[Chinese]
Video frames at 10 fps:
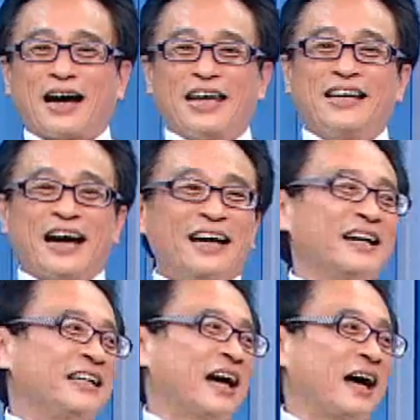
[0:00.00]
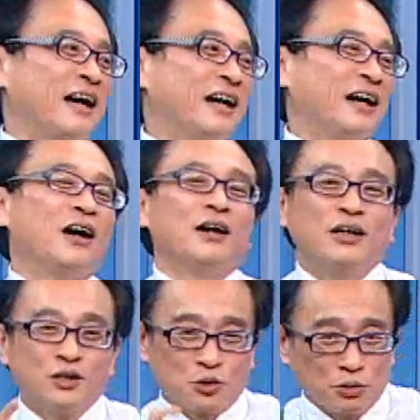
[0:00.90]
改一改而已啊。啊，
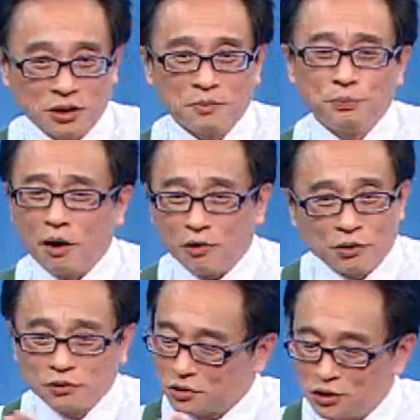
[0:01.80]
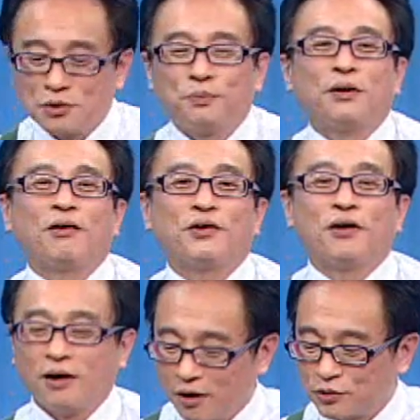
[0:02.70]
说的不好用的东西就是不好
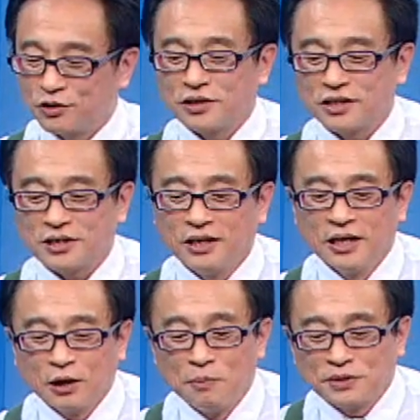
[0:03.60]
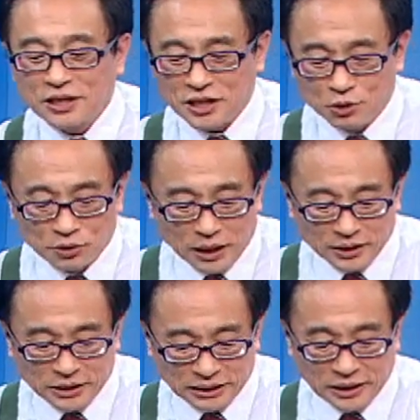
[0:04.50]
用啊！我觉得这是我们在指数上，
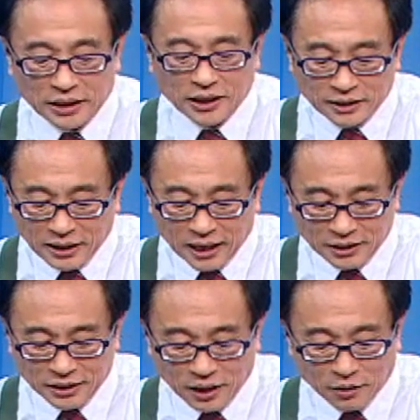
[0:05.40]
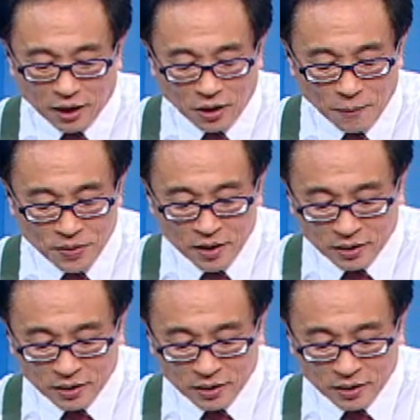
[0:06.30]
这简单跟大家提到了哈。